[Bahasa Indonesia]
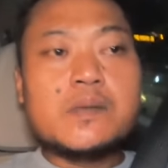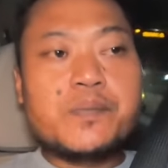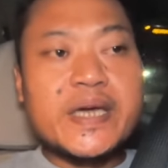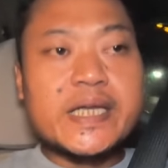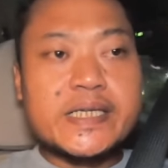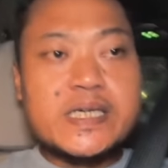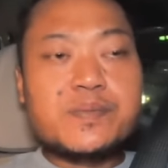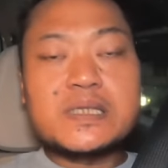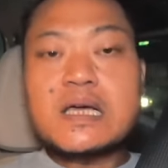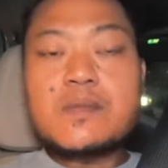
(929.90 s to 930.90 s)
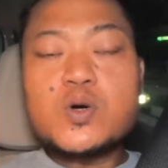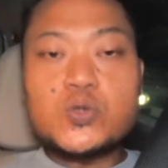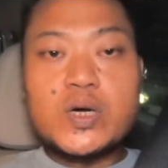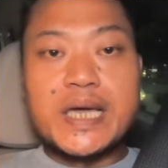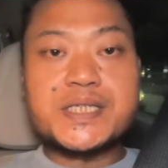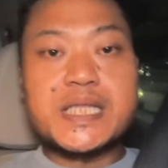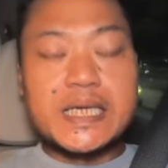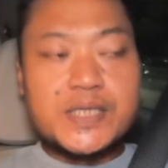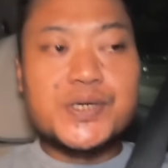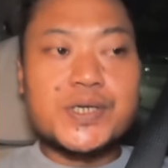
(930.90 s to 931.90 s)
PR-nya yang pertama untuk
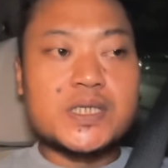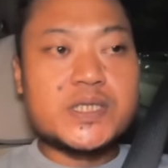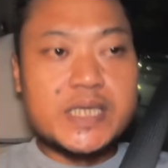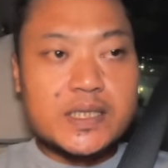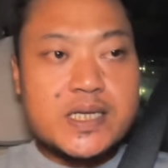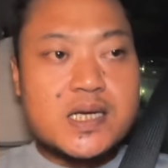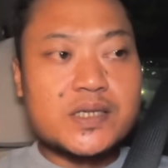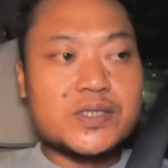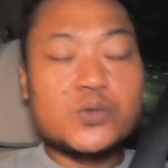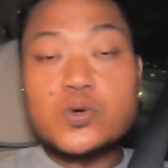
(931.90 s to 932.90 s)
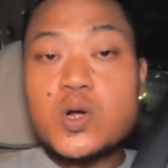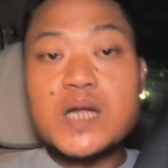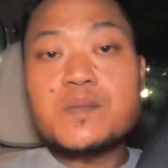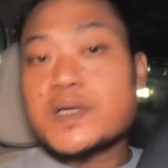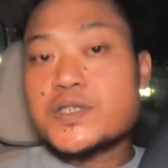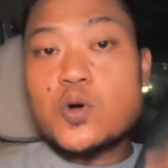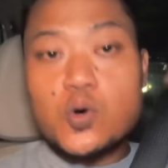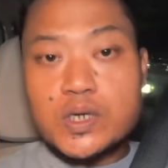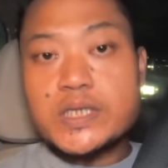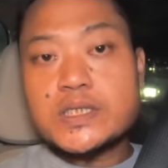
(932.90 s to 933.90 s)
eksterior catnya keseluruhan masih
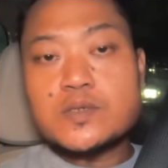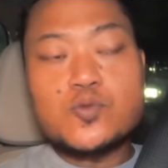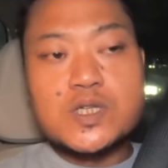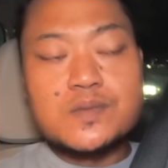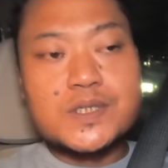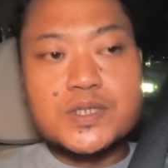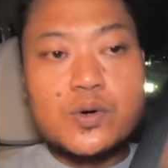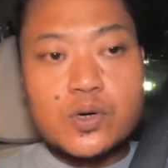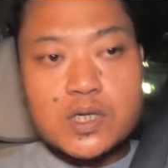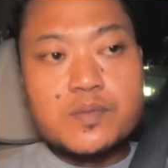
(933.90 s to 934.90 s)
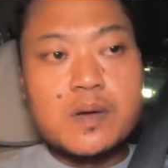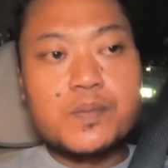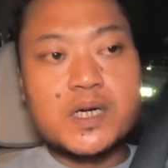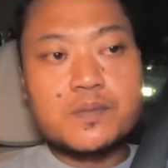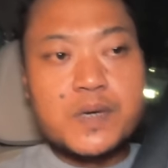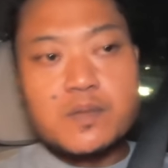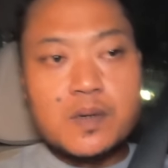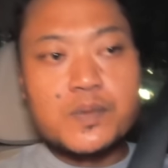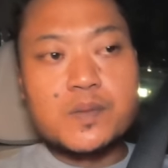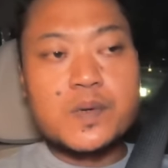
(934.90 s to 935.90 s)
ori semuanya masih ori bumper depan
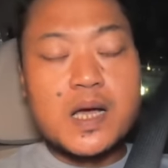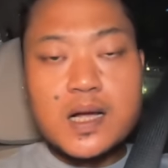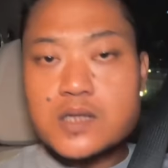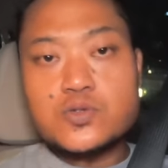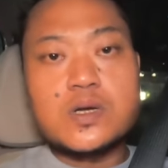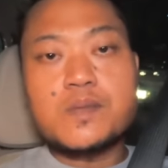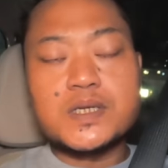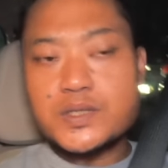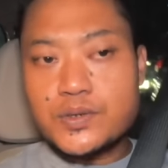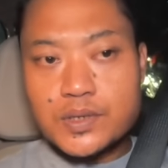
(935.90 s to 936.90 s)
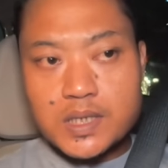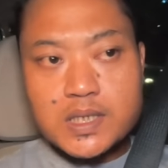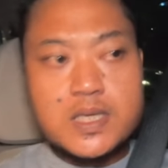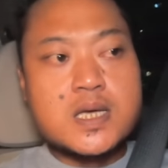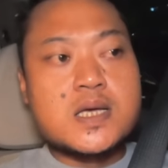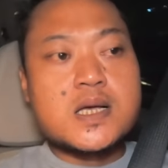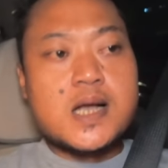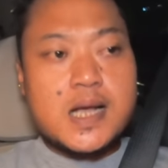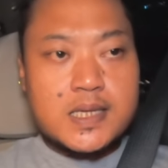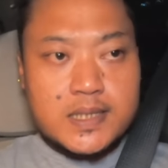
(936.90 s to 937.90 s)
bumper belakang juga masih ori
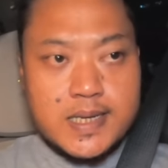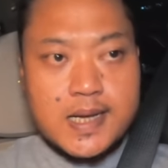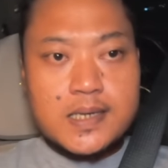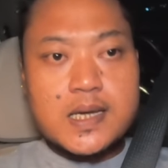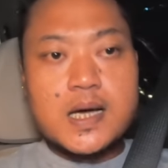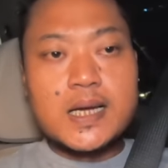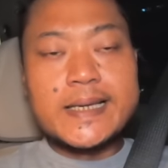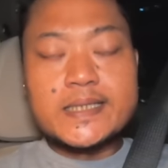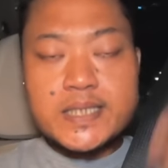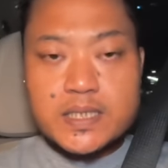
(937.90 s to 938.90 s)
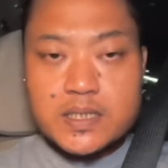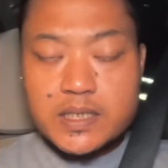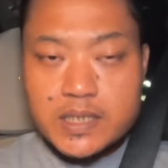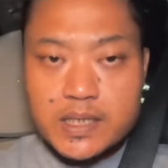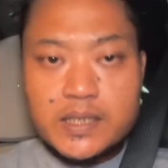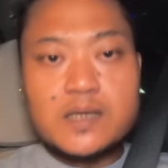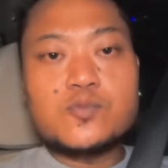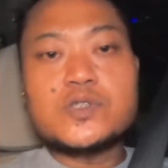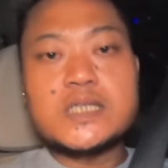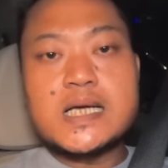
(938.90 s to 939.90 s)
hanya ada lecet sedikit
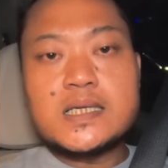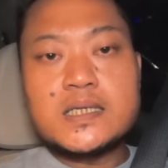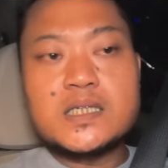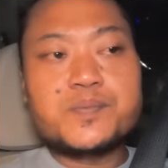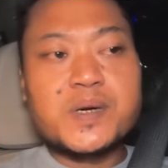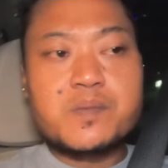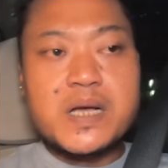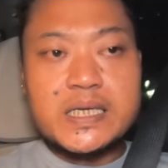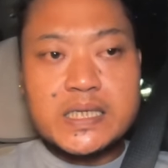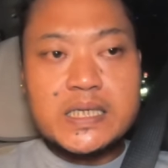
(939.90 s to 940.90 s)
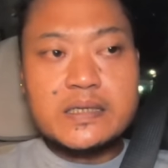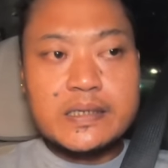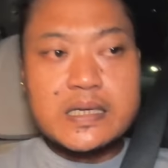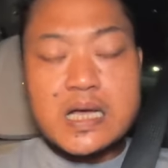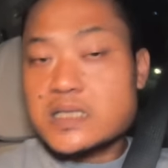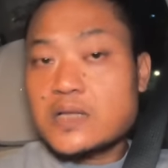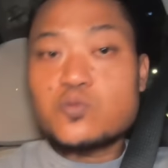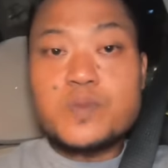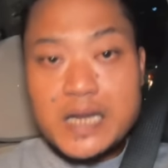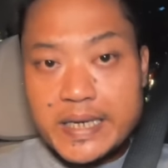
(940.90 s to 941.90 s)
kemudian diperbaiki tidak satu
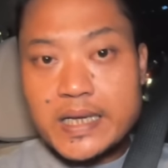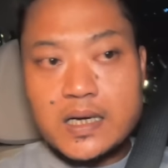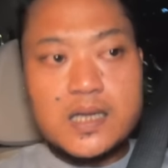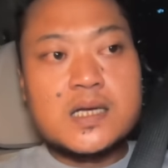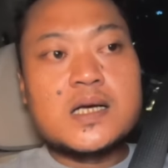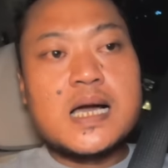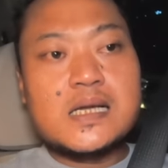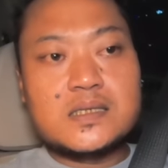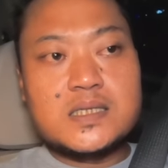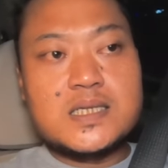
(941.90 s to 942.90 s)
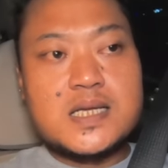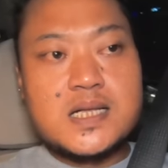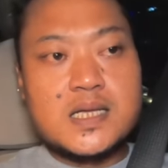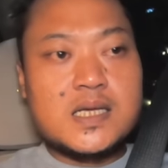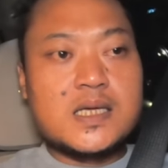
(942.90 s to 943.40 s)
panel artinya